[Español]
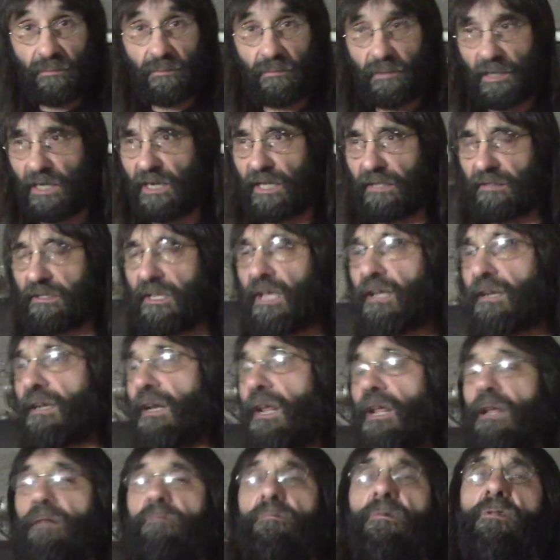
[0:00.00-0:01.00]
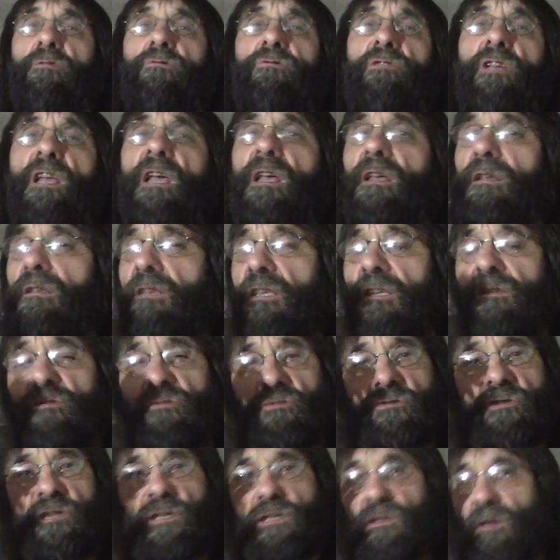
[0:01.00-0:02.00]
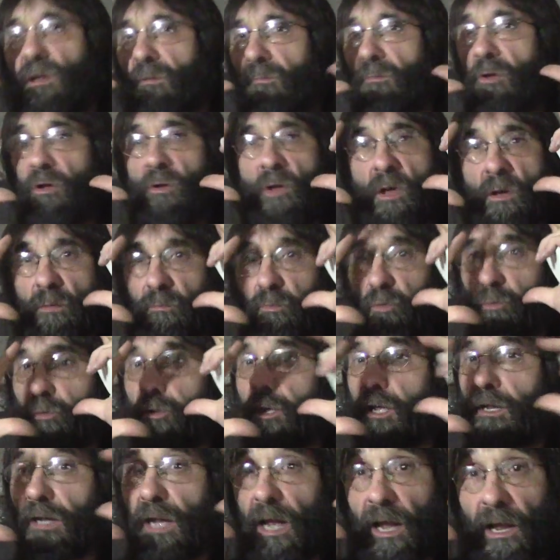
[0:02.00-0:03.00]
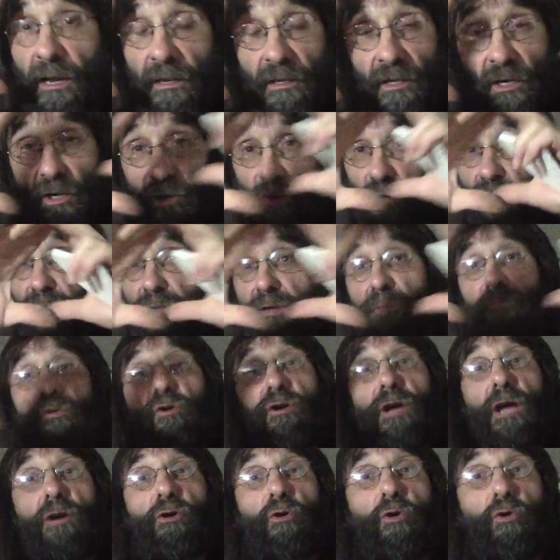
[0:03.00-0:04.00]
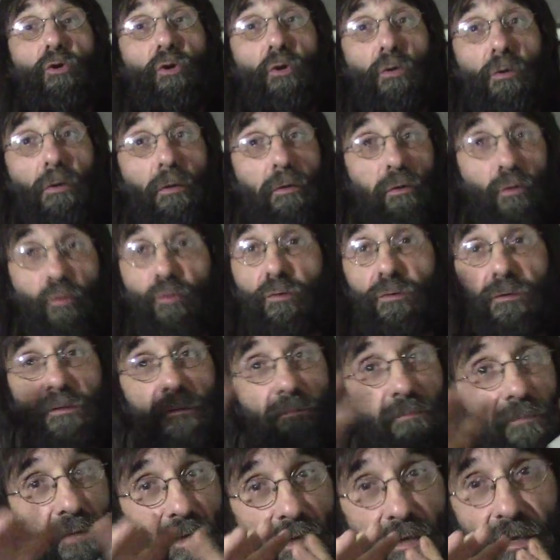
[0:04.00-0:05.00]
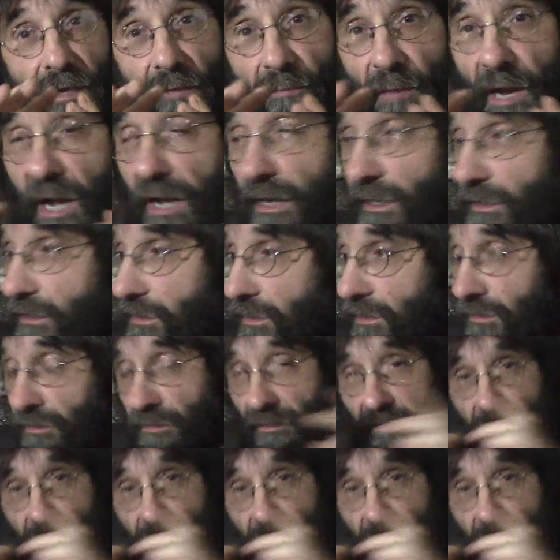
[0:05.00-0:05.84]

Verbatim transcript: de la Tierra. Luego ya eso, si se pudiera lo mismo que con zoom y demás,